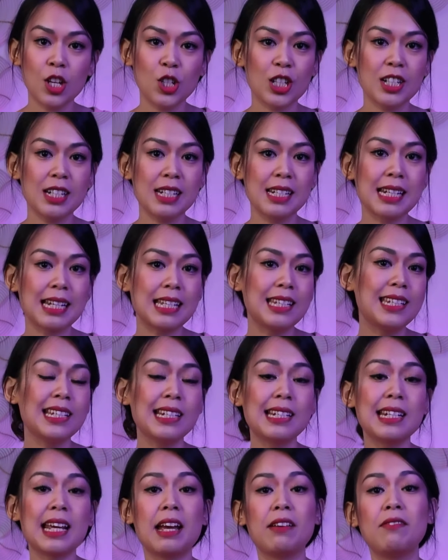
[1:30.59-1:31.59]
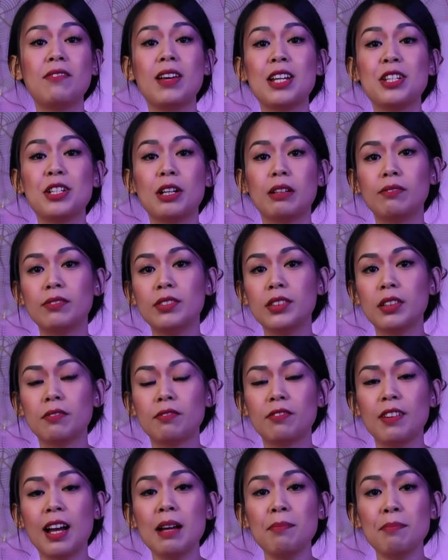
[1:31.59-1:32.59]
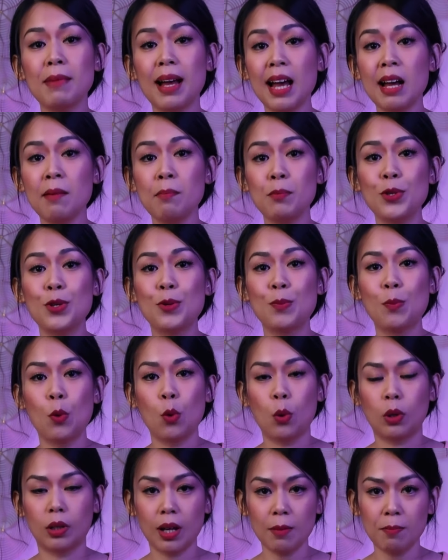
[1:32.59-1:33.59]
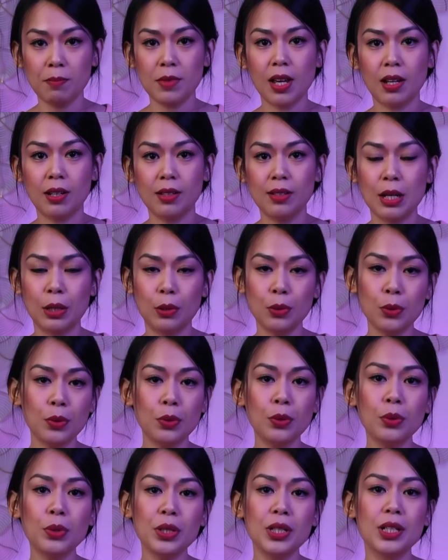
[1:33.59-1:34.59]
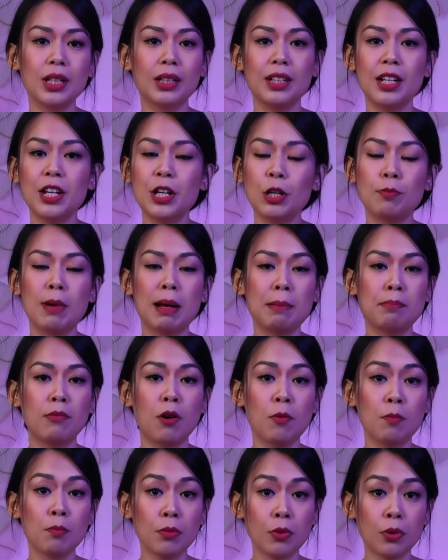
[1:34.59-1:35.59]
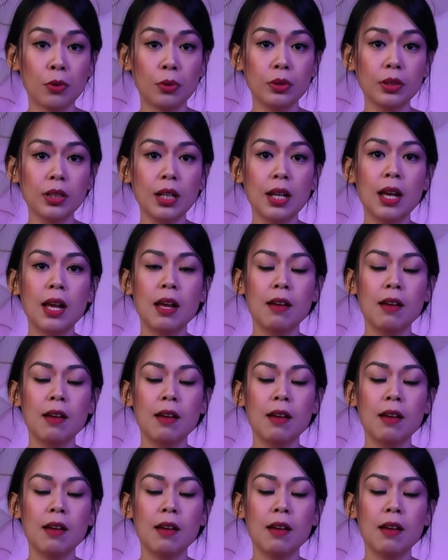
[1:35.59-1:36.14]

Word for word: Jennie sẽ chia sẻ về những phương pháp áp dụng luật hấp dẫn để thu hút những điều bạn mong muốn